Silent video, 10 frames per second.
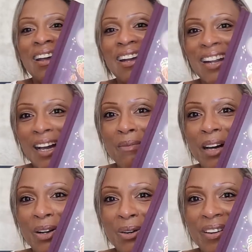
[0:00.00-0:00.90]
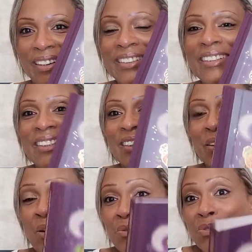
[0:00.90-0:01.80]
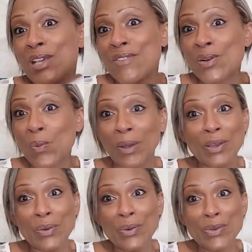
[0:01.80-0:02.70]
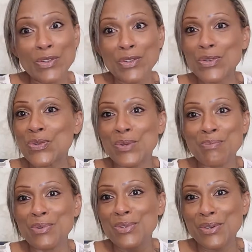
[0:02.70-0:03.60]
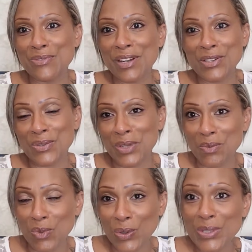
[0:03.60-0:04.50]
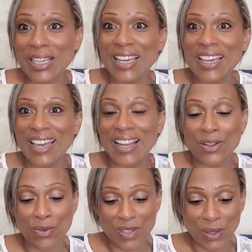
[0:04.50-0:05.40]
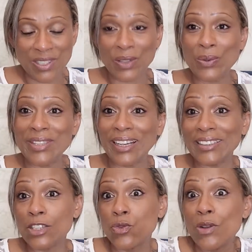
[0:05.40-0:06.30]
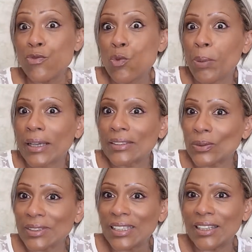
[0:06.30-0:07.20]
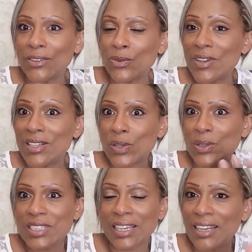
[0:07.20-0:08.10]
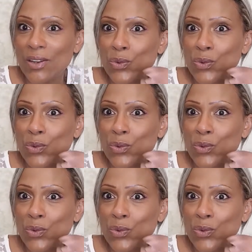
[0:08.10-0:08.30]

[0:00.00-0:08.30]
Clara Marcoa. Euh, vous avez compris que je suis plus que fan, je suis amoureuse. Elle devait sortir le dernier, je voulais vous le présenter, elle devait le sortir là,